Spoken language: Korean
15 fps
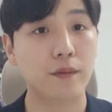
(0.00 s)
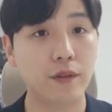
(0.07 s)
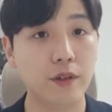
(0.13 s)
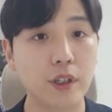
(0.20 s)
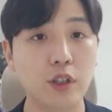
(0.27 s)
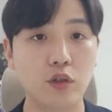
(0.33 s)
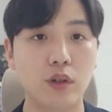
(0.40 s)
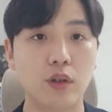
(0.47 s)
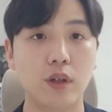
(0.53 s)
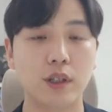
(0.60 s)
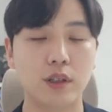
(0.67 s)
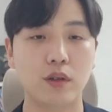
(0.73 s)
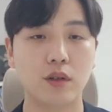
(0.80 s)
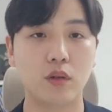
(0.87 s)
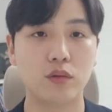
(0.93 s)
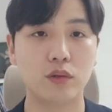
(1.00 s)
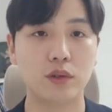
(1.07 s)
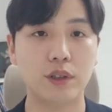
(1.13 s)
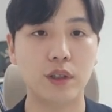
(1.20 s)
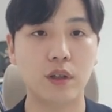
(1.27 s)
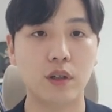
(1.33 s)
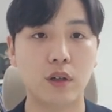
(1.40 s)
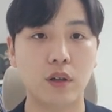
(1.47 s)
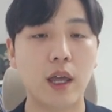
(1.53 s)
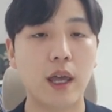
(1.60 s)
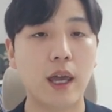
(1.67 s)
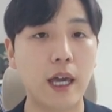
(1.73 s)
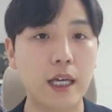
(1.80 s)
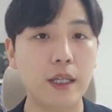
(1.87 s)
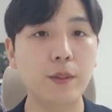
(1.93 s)
V 유형 같은 경우는요,
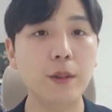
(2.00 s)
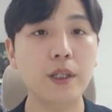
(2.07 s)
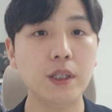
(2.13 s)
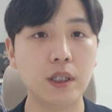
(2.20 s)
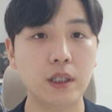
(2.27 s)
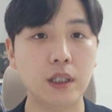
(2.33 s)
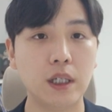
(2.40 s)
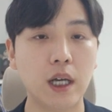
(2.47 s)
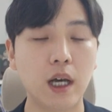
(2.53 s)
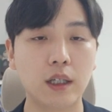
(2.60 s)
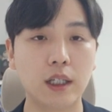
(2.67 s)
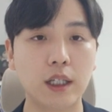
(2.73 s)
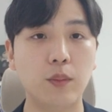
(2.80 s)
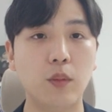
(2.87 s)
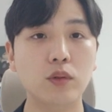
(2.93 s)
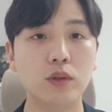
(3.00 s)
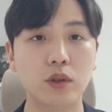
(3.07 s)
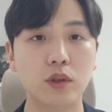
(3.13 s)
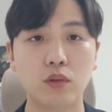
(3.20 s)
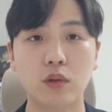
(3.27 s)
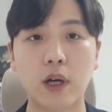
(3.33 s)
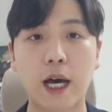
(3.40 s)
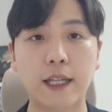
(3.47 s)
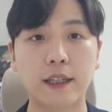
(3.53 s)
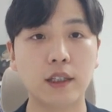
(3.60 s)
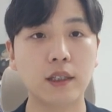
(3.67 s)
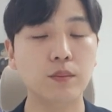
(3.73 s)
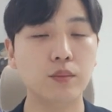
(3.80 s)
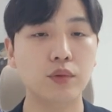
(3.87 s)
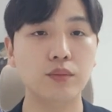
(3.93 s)
A, B, C, D가 기본적으로
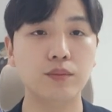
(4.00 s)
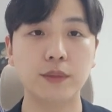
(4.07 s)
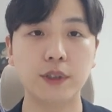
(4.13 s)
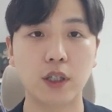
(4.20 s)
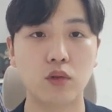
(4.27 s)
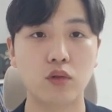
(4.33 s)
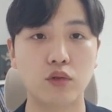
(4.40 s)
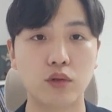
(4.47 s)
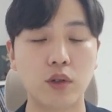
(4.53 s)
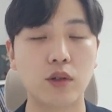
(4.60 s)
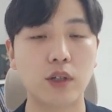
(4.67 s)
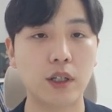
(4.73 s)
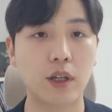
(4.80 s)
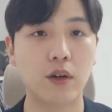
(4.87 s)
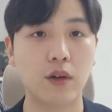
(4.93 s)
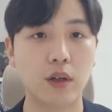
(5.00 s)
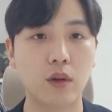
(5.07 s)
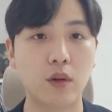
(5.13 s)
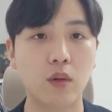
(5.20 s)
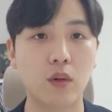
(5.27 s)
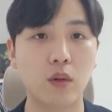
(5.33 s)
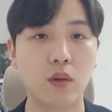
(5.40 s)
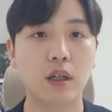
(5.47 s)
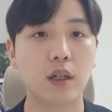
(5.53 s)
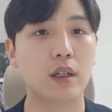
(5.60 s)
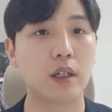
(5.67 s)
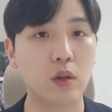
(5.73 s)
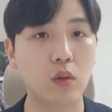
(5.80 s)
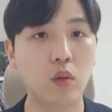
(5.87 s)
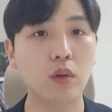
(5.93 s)
같은 품사로 구성이 되어 있고
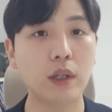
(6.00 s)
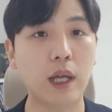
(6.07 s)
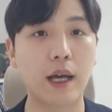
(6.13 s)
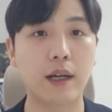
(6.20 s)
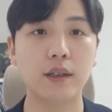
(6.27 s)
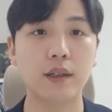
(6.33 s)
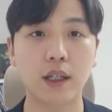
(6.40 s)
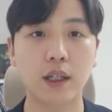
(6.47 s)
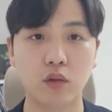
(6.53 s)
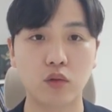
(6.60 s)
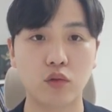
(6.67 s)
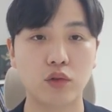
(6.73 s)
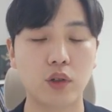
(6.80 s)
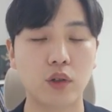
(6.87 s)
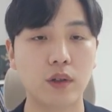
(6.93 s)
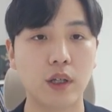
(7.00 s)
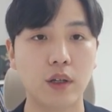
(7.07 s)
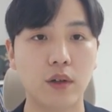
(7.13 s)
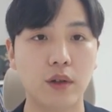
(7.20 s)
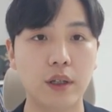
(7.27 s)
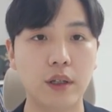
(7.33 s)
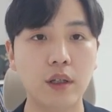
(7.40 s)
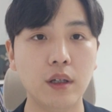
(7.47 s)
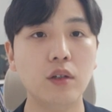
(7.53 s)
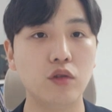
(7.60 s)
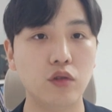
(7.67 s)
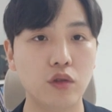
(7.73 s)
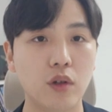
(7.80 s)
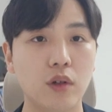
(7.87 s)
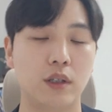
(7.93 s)
그리고 다른 단어로 구성되어 있는
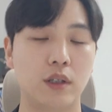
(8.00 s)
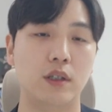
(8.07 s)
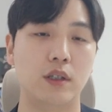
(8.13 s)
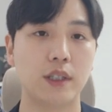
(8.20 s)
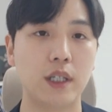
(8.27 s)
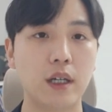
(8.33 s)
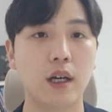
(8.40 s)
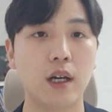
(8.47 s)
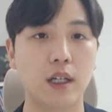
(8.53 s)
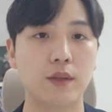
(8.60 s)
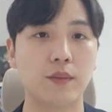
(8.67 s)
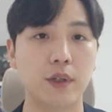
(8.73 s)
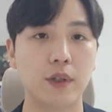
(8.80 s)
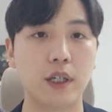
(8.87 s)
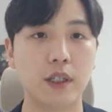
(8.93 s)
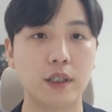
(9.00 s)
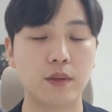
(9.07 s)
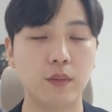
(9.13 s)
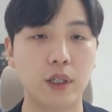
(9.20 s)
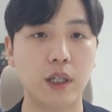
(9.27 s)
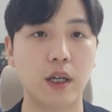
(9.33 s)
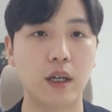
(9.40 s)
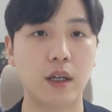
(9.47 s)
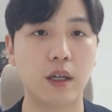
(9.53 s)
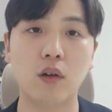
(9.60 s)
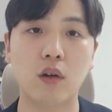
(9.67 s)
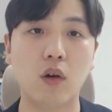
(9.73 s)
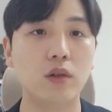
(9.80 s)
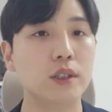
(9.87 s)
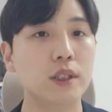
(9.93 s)
유형을 생각하시면 되겠습니다.
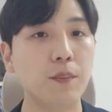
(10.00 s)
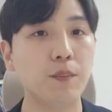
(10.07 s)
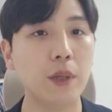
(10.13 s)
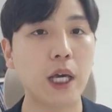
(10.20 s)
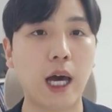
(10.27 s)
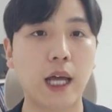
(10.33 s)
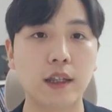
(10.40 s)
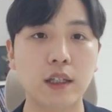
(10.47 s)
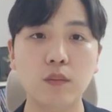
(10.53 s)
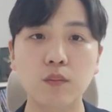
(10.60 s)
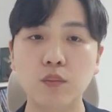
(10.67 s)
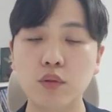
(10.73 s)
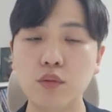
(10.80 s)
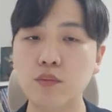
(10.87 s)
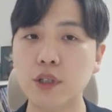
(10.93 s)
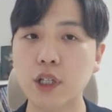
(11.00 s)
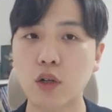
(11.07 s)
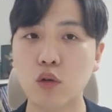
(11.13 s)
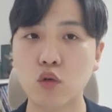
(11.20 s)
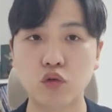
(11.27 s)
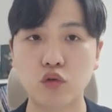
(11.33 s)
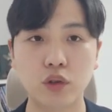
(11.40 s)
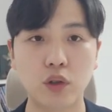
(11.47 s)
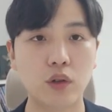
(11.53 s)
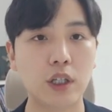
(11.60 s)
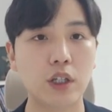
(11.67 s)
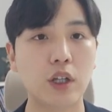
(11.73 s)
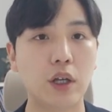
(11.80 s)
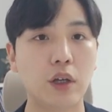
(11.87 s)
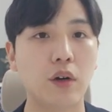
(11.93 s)
어차피 같은 품사로 구성이
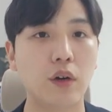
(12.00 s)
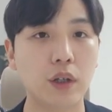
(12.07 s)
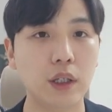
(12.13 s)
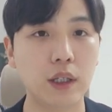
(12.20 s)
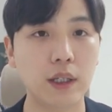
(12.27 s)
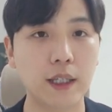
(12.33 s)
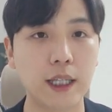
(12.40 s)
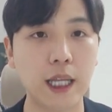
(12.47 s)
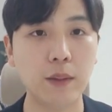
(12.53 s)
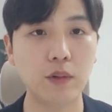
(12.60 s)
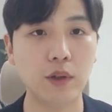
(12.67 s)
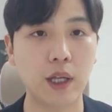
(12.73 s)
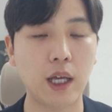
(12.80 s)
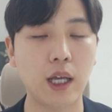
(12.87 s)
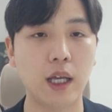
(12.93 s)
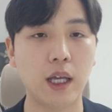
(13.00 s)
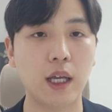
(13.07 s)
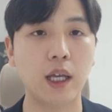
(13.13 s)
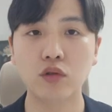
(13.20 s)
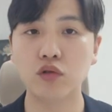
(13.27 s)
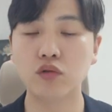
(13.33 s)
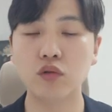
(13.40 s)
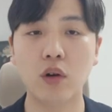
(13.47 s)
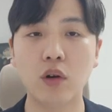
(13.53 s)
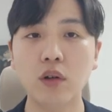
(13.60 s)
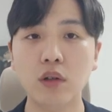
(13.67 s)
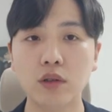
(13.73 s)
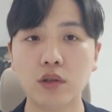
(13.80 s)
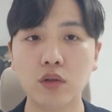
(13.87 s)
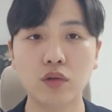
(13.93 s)
되어 있기 때문에 주어,
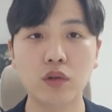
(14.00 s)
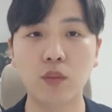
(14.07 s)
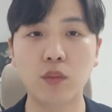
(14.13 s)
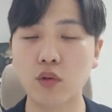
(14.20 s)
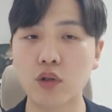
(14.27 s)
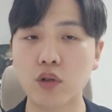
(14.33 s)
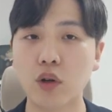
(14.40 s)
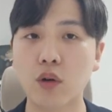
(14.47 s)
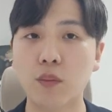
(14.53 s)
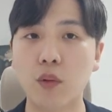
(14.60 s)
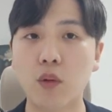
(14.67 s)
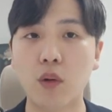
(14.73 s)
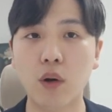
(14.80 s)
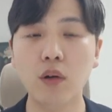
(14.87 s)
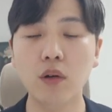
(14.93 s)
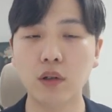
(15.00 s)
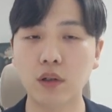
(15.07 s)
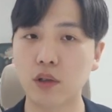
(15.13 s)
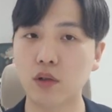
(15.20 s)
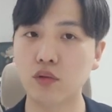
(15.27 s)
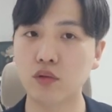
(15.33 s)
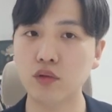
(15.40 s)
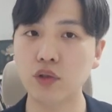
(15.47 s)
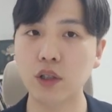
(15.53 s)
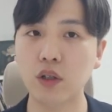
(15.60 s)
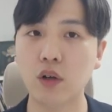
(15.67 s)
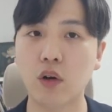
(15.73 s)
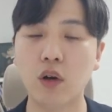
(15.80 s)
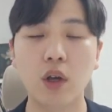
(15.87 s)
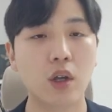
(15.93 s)
서술어, 목적어, 보어, 그리고
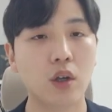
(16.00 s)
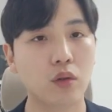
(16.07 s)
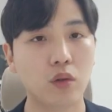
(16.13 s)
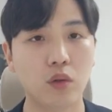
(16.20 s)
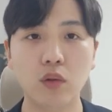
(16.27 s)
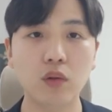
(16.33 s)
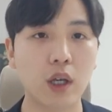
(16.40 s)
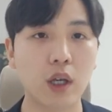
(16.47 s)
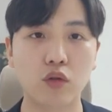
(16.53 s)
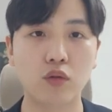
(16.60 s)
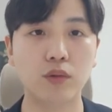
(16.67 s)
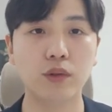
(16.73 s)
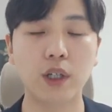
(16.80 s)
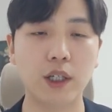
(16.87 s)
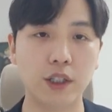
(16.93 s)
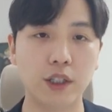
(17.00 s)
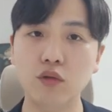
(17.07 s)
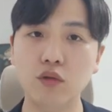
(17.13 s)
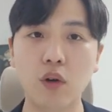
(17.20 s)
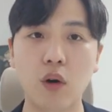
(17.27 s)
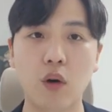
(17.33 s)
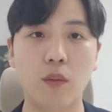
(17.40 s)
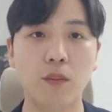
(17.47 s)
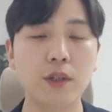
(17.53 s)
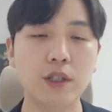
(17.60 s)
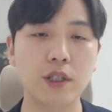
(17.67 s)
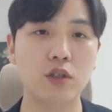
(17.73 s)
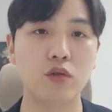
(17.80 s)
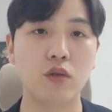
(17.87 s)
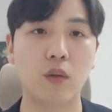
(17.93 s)
수식어 이렇게 구분할 이유가 없는
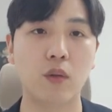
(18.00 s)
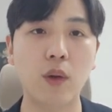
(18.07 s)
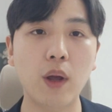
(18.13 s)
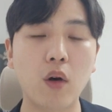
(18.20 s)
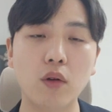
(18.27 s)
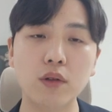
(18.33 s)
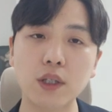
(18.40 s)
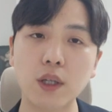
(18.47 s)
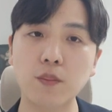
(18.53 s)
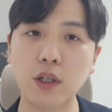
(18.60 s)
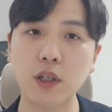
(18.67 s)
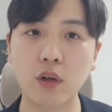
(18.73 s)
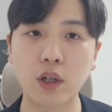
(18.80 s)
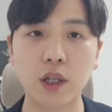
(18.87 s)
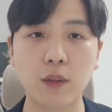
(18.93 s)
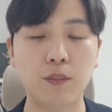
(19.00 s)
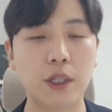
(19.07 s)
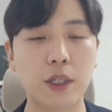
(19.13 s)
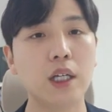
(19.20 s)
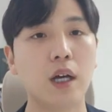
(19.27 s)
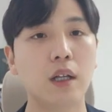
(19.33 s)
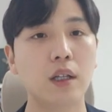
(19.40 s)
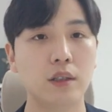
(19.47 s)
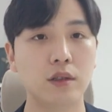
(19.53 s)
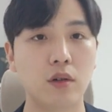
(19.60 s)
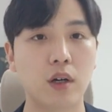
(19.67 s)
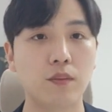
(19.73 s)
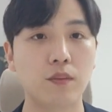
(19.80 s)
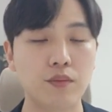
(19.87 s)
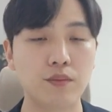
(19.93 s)
친구예요. 왜 어차피 여기 빈칸에
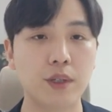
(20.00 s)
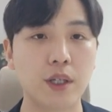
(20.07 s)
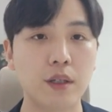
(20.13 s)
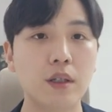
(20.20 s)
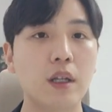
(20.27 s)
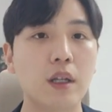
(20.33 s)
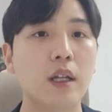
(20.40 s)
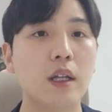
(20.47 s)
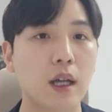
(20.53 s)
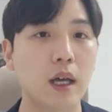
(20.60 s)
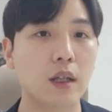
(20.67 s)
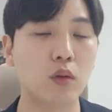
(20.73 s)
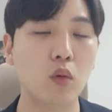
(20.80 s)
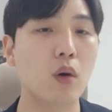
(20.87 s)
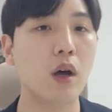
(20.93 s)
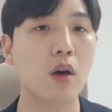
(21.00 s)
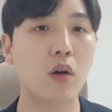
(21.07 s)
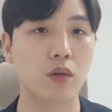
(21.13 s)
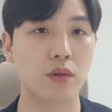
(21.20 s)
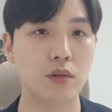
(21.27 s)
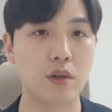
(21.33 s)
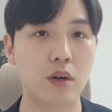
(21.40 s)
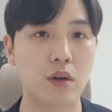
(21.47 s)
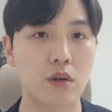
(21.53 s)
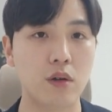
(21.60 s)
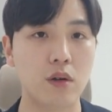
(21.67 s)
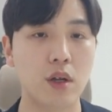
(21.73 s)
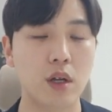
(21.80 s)
들어갈 품사는 다 똑같거든요.